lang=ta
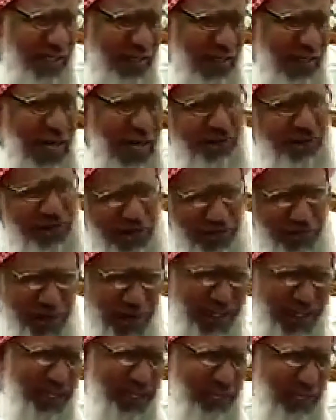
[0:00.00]
அவர்கள்
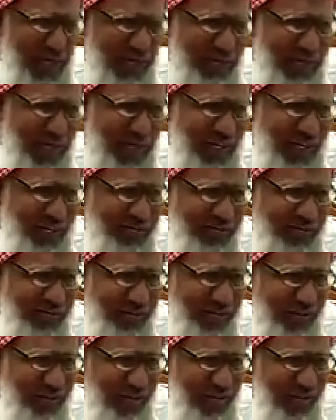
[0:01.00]
பாக்கியமானவர்கள்
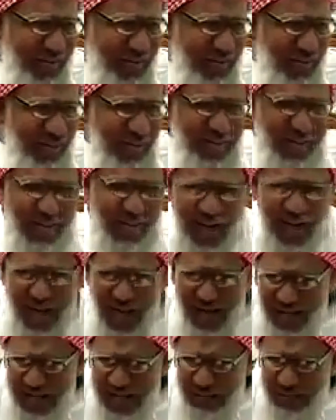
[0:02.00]

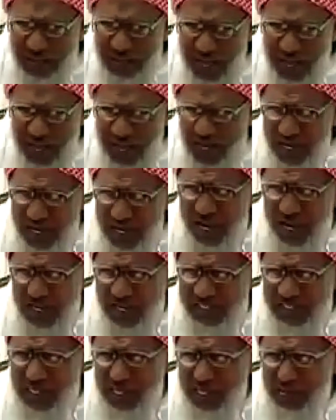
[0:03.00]
யார் ரமதானை
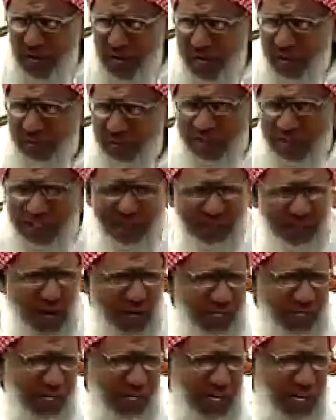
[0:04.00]
அலட்சியமாக மற்ற
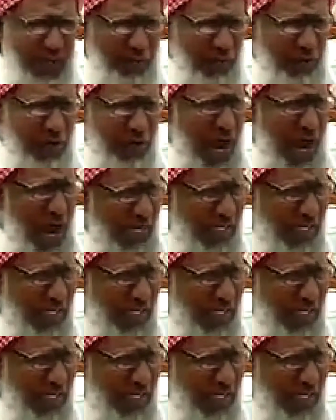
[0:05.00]
மாதங்களை போல் ஆக்கி